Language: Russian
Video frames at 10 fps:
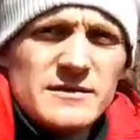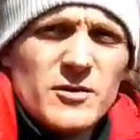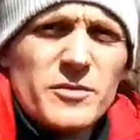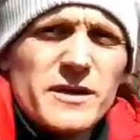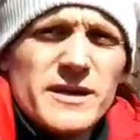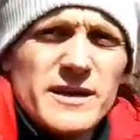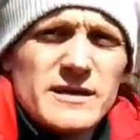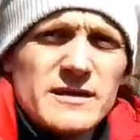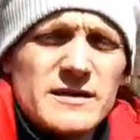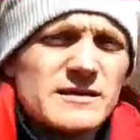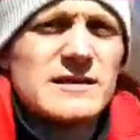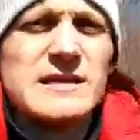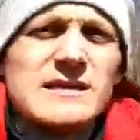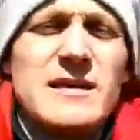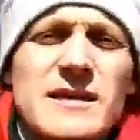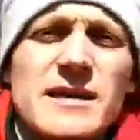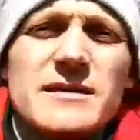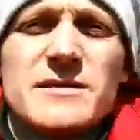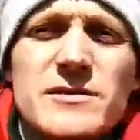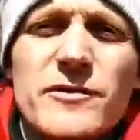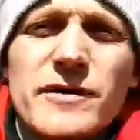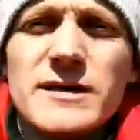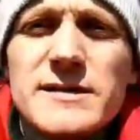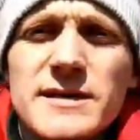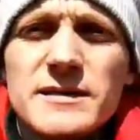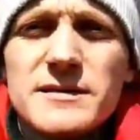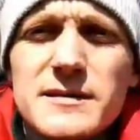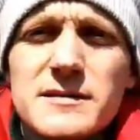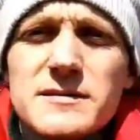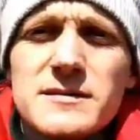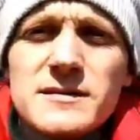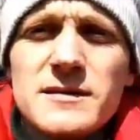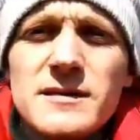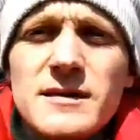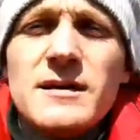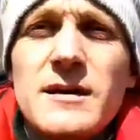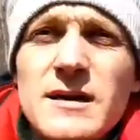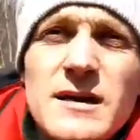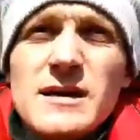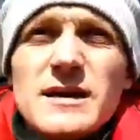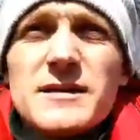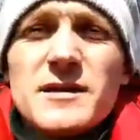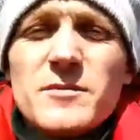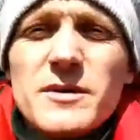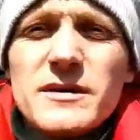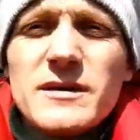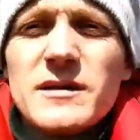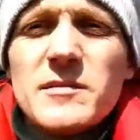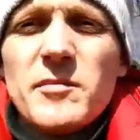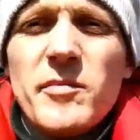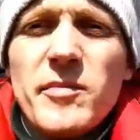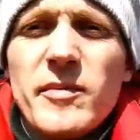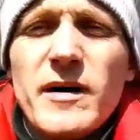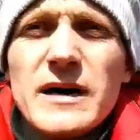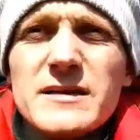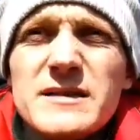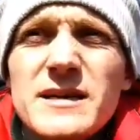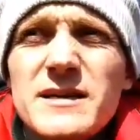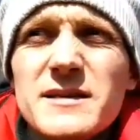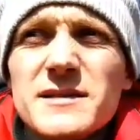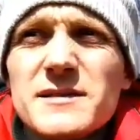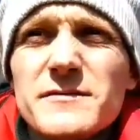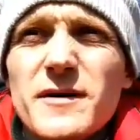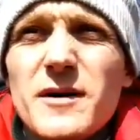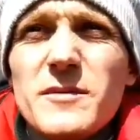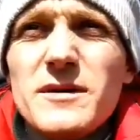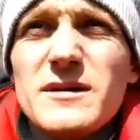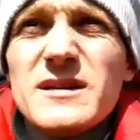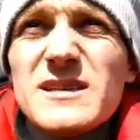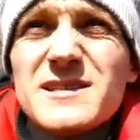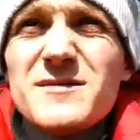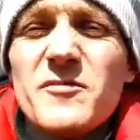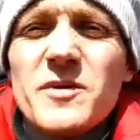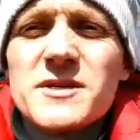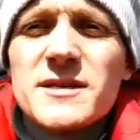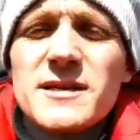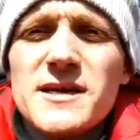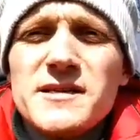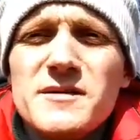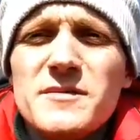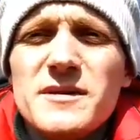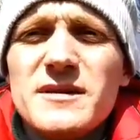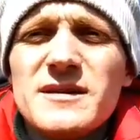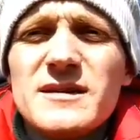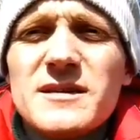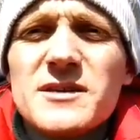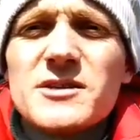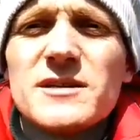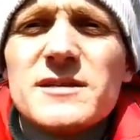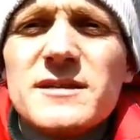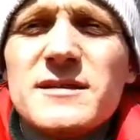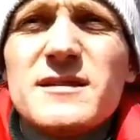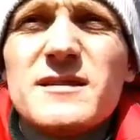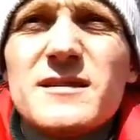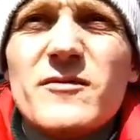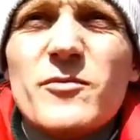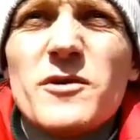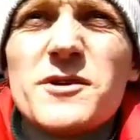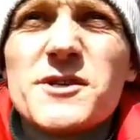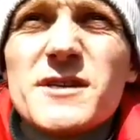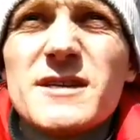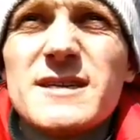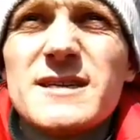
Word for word: Добрый день, это снова Александр. Хотел бы поделиться с вами своими впечатлениями жизни в Польше.